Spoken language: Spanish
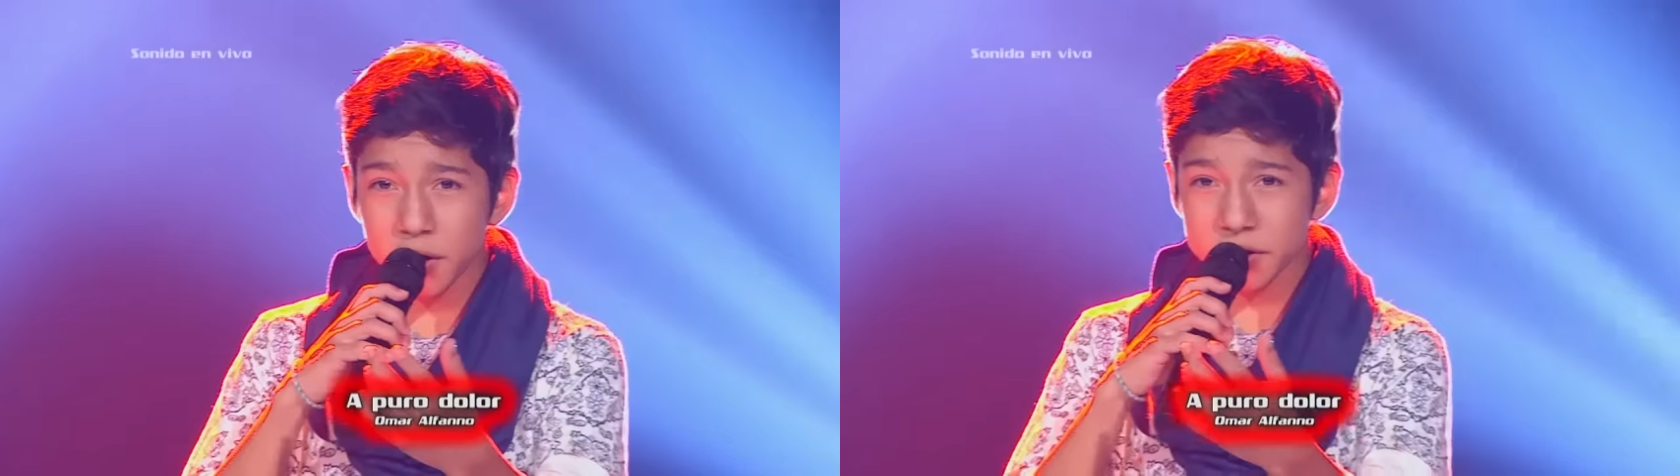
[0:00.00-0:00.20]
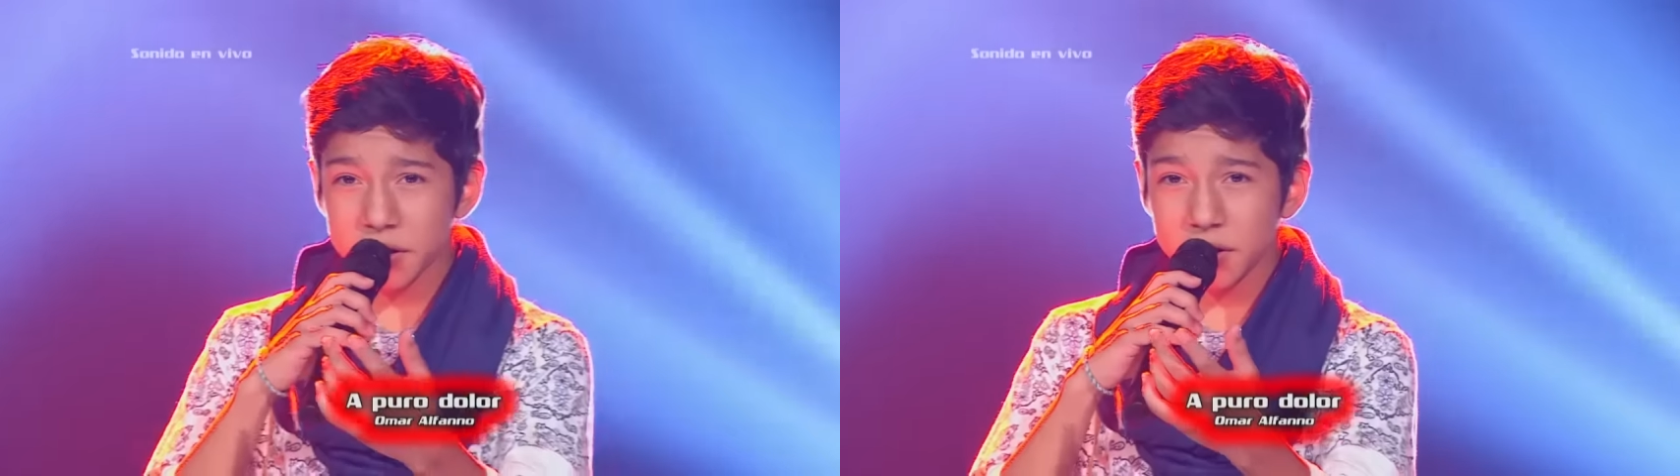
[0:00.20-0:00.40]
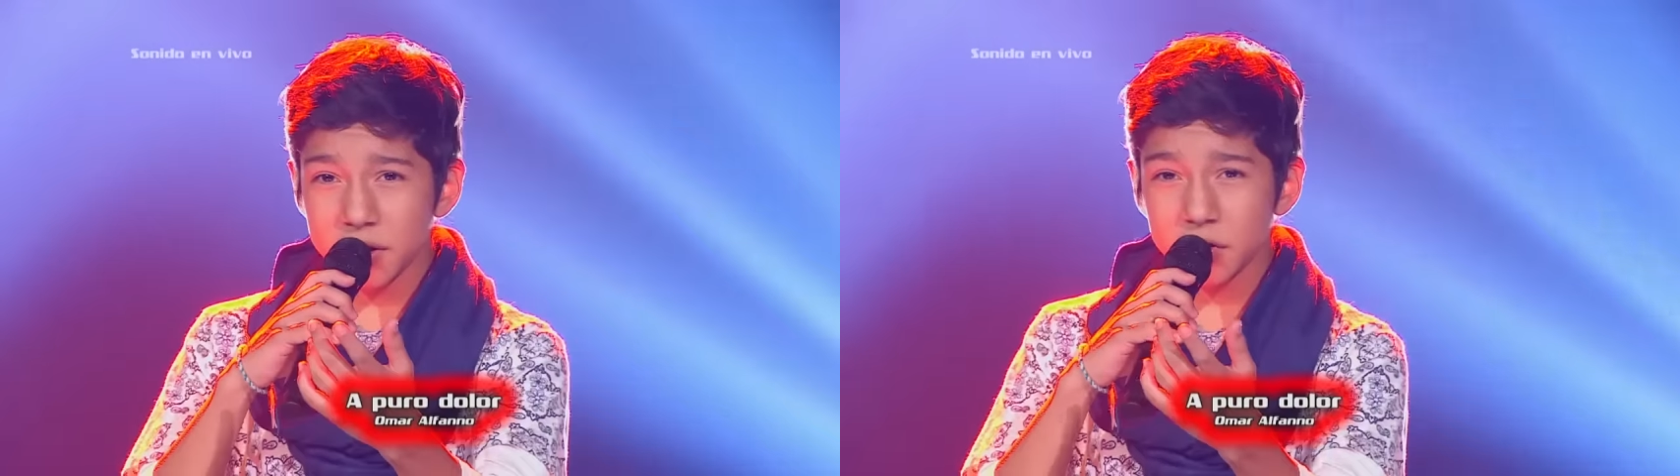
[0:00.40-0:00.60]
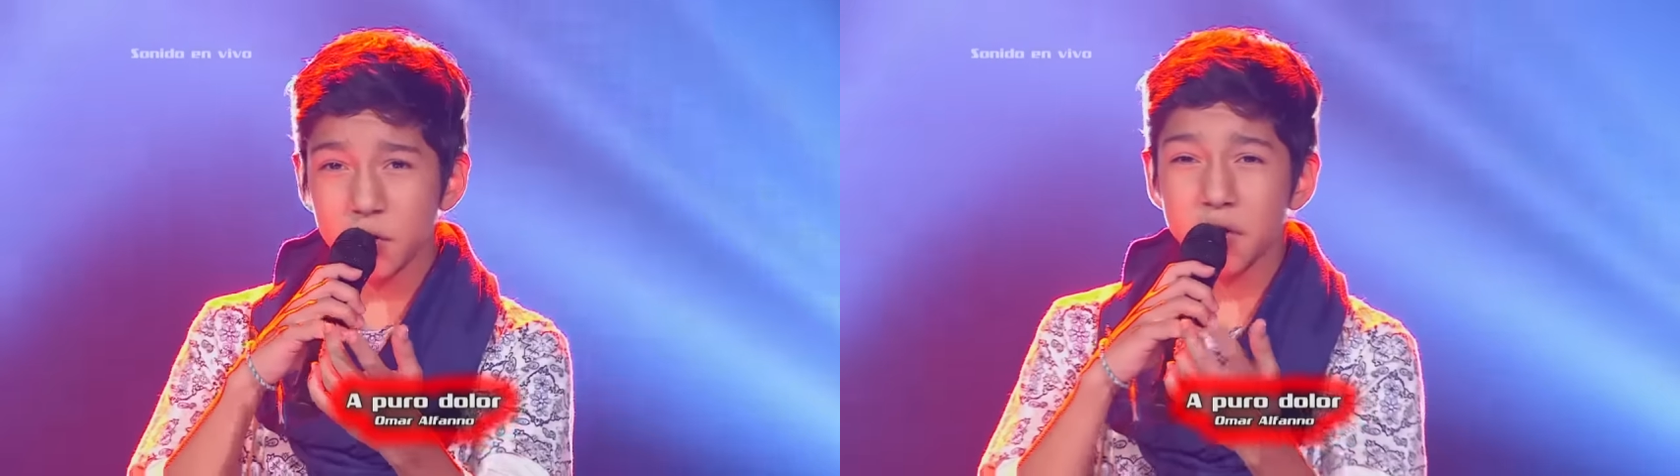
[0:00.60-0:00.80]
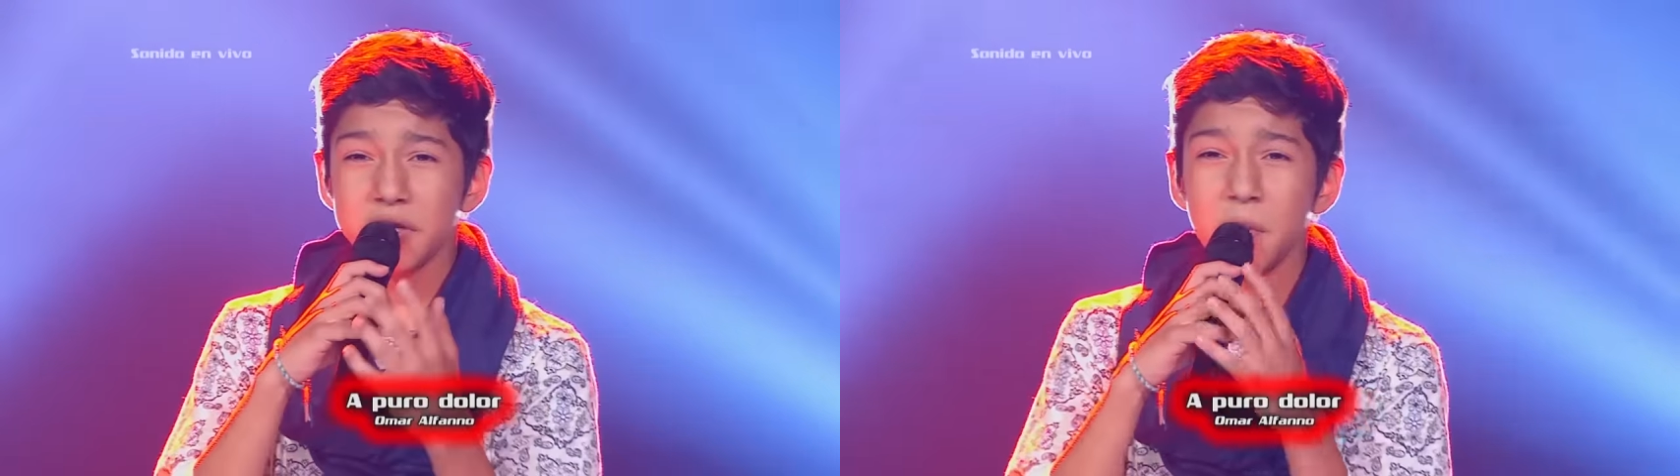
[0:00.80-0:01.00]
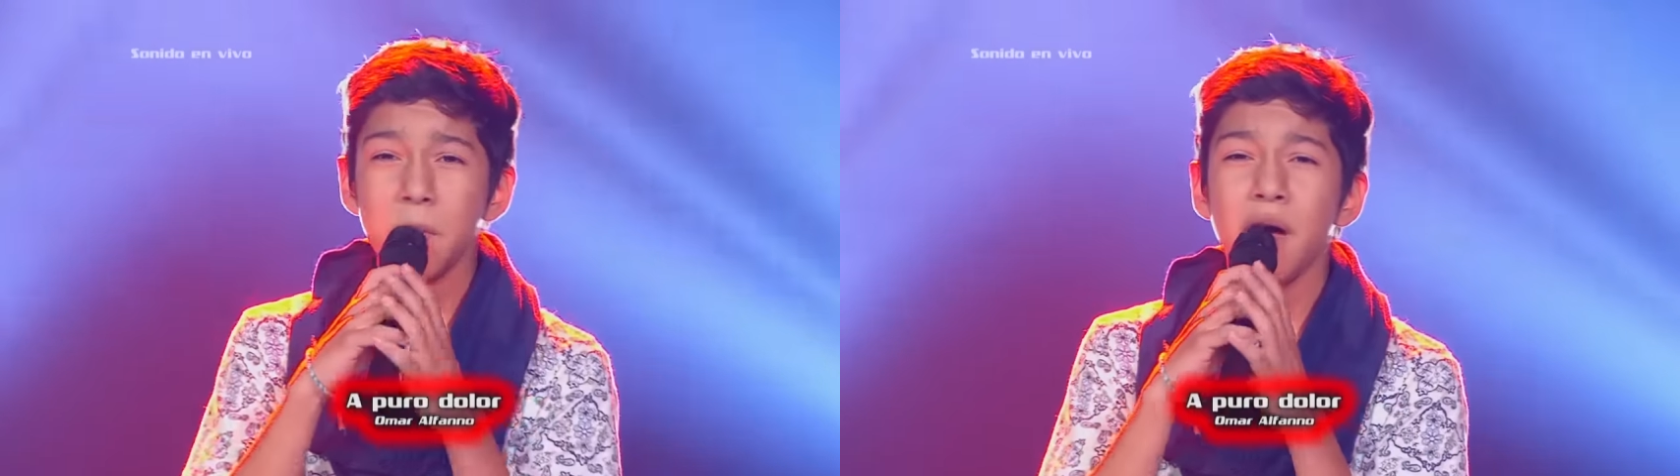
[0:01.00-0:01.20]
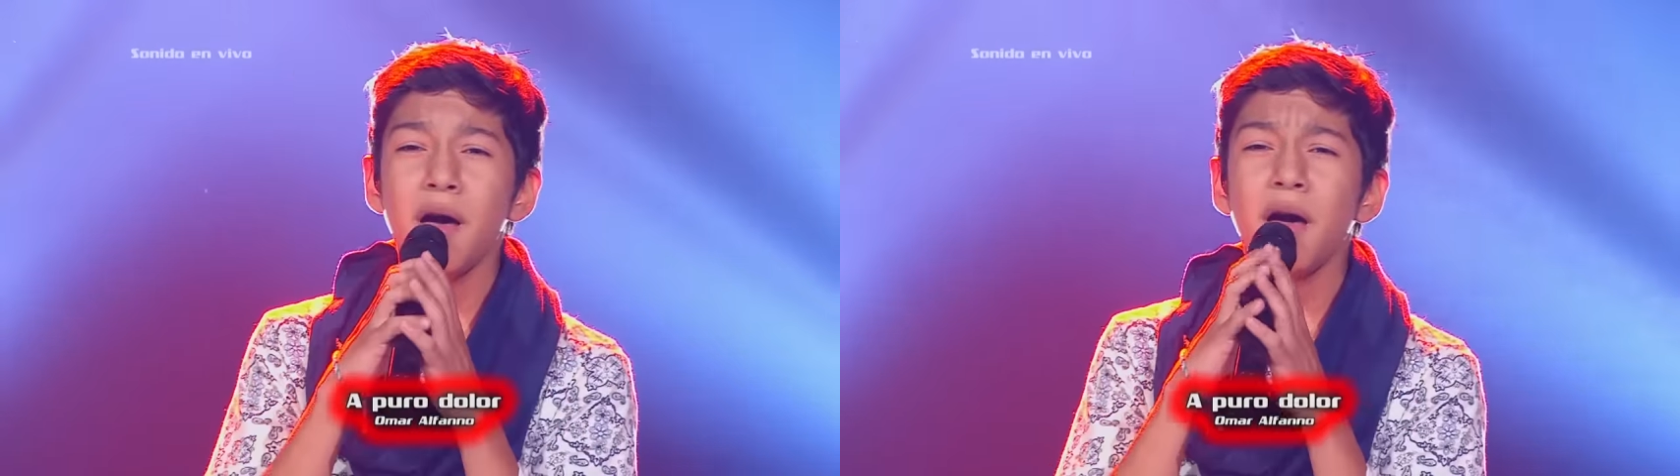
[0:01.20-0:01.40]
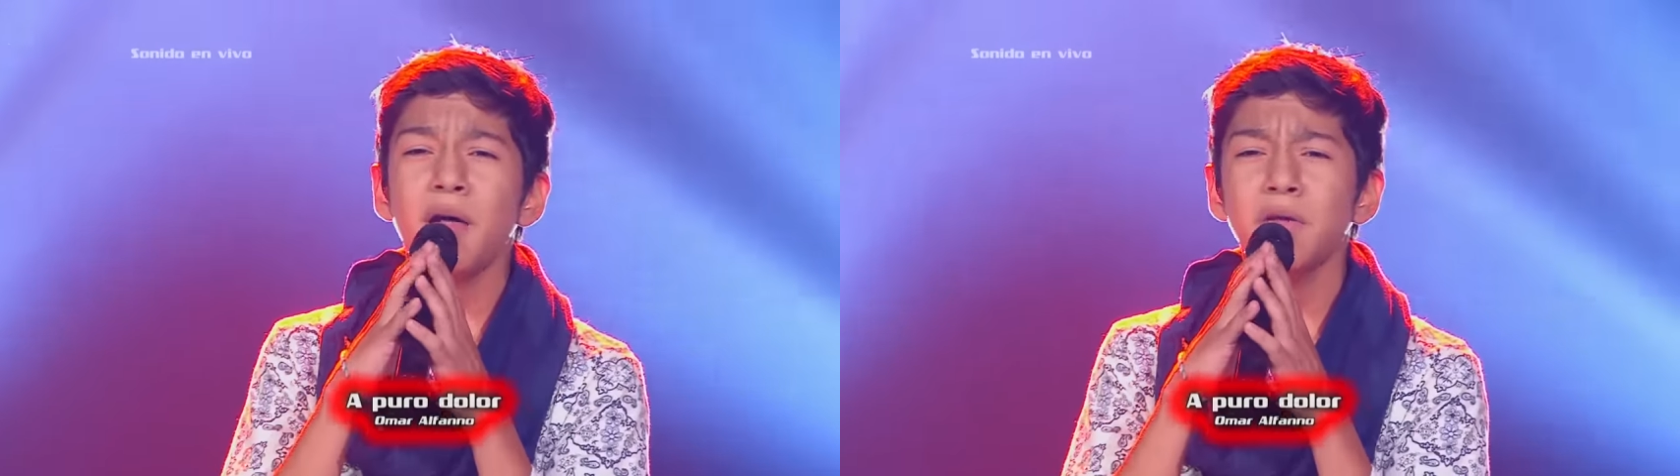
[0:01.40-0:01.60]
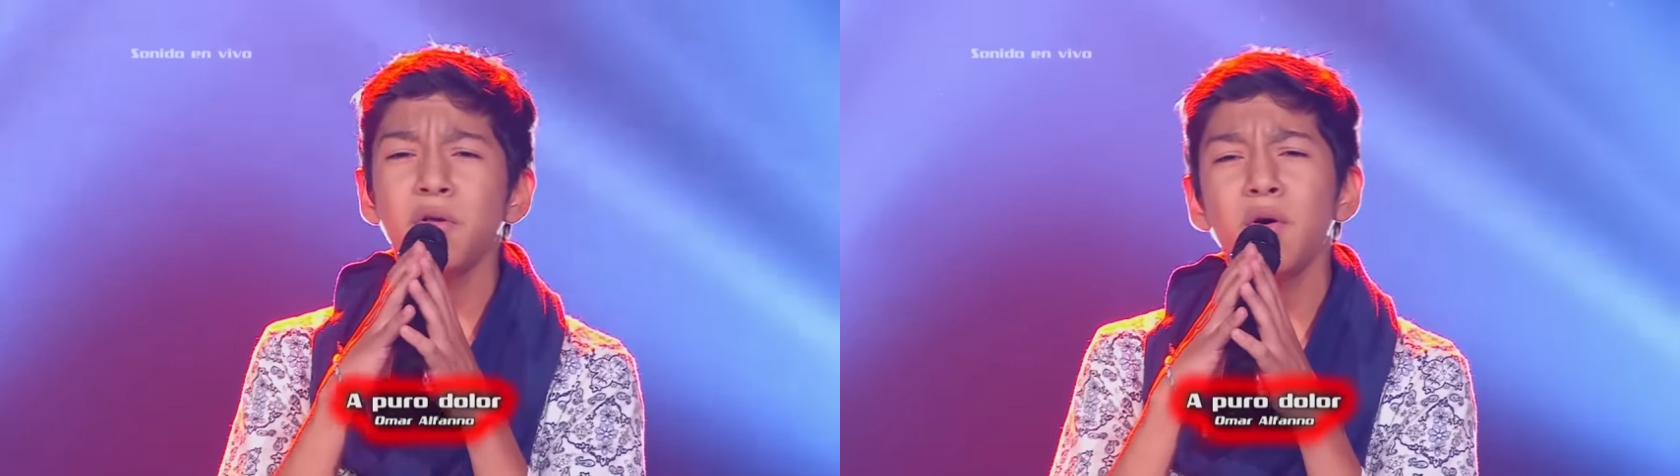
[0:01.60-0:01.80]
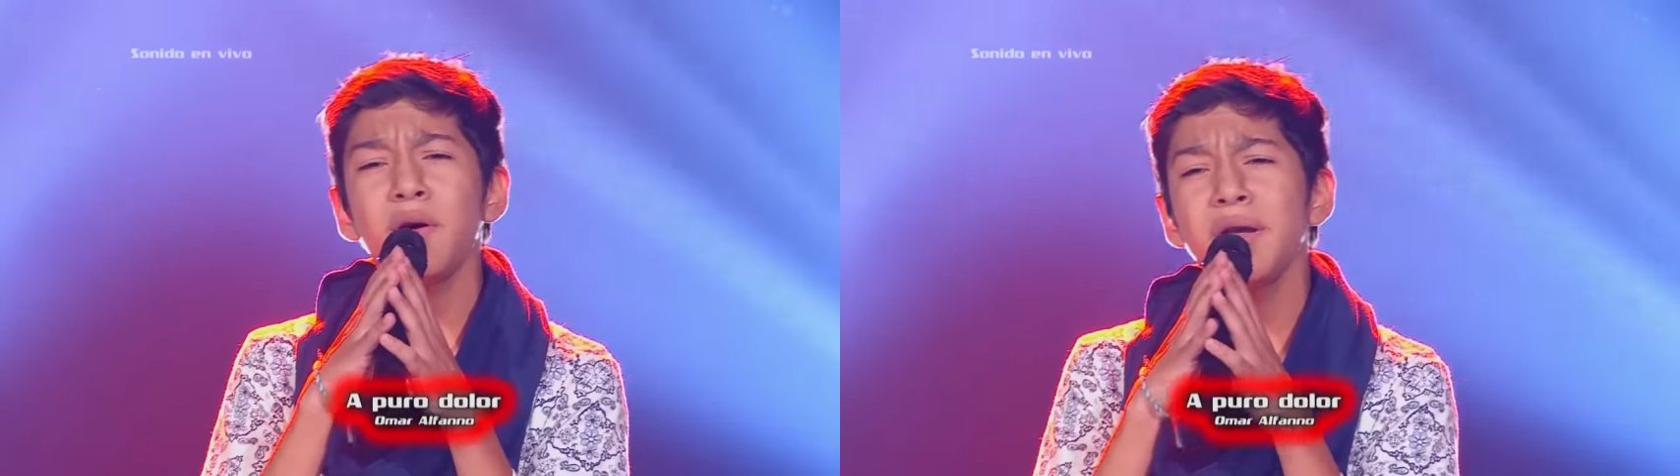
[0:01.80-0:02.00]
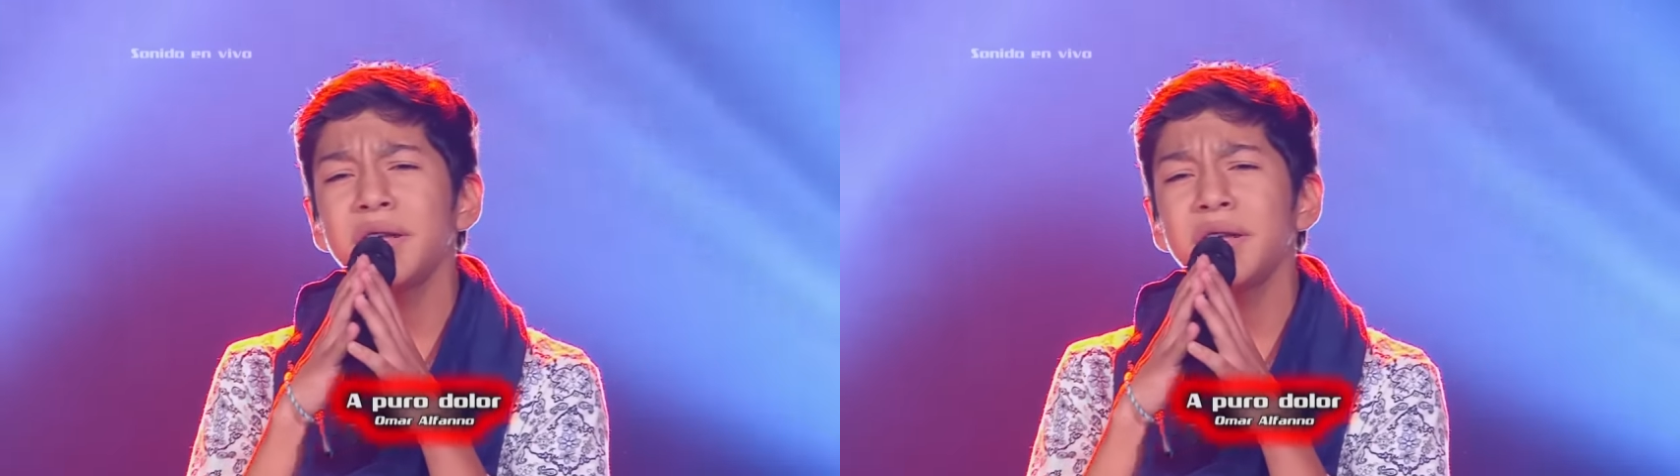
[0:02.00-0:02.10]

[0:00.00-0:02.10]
si te estoy llamando